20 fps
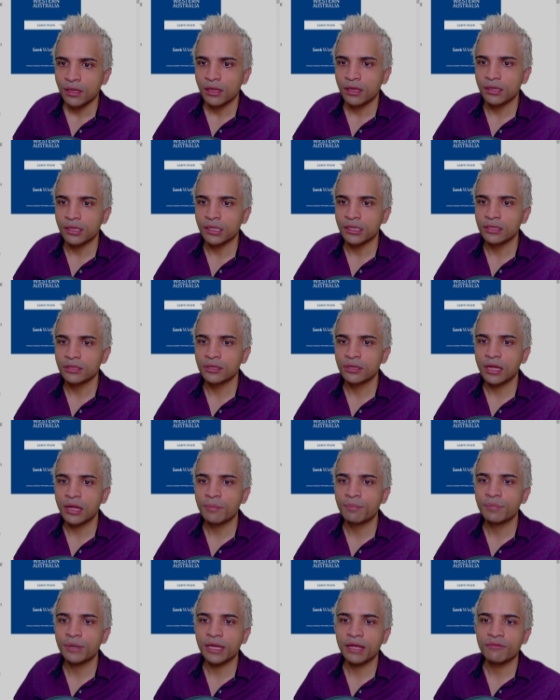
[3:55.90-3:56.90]
Et
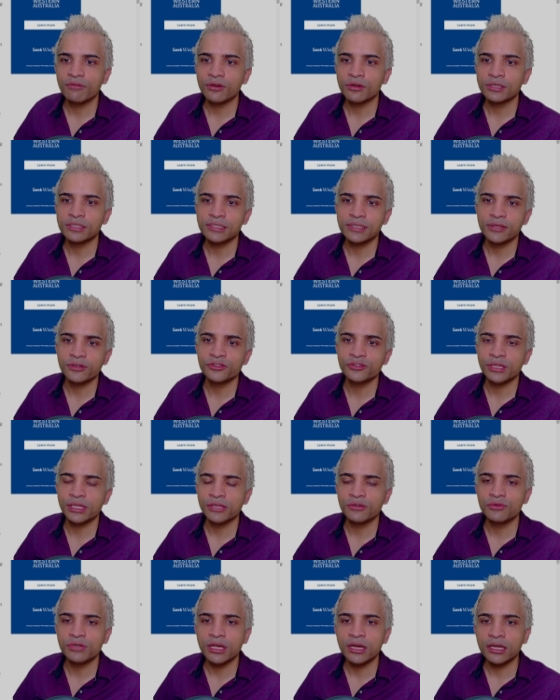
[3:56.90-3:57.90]
après avoir sélectionné
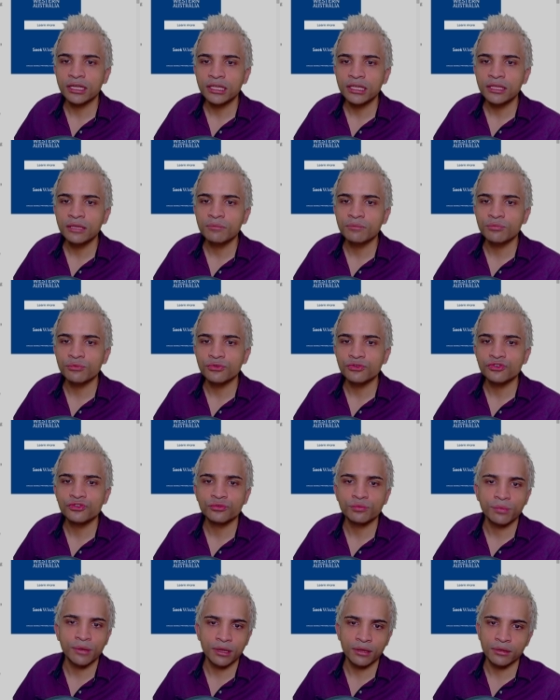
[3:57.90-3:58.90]
kunari,
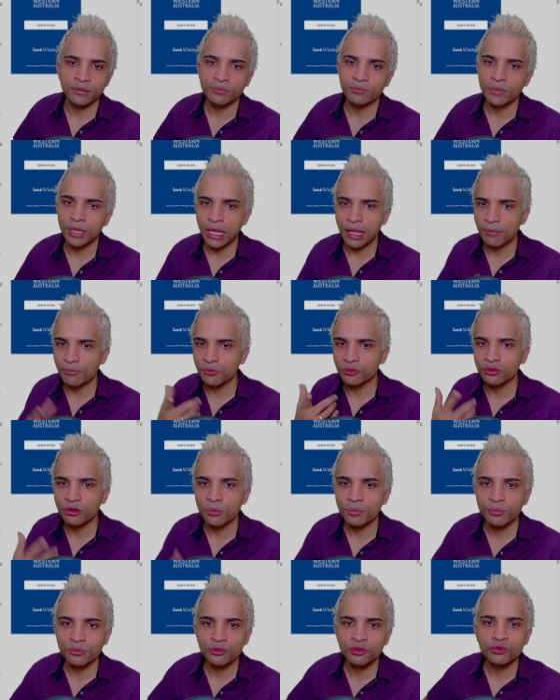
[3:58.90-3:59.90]
Bush, ben, elle montre
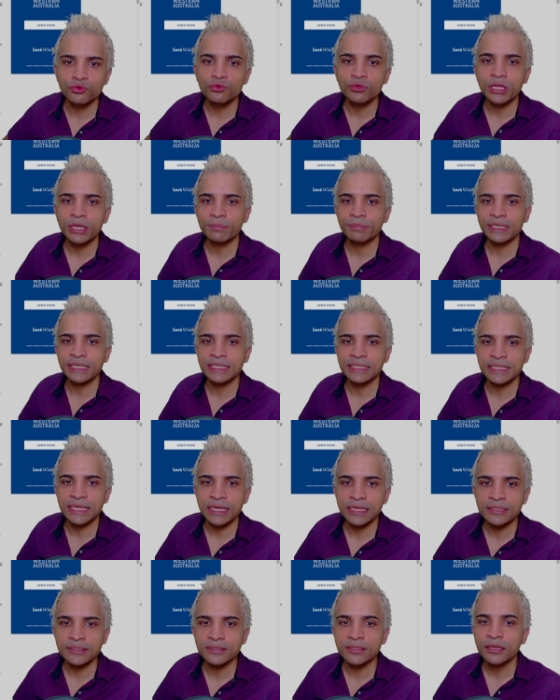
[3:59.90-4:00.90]
un peu tous les
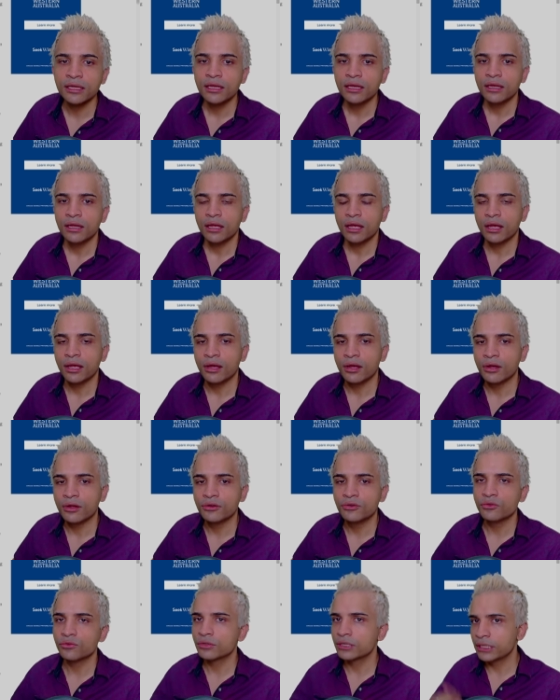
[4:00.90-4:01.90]
presets.
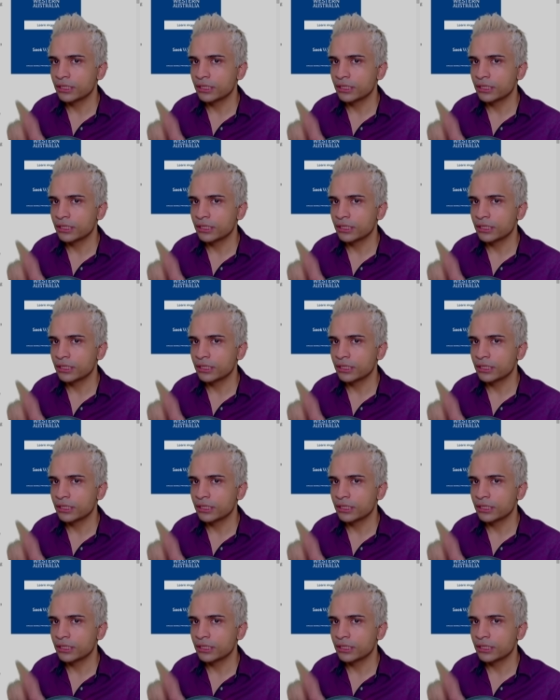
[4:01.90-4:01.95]
donc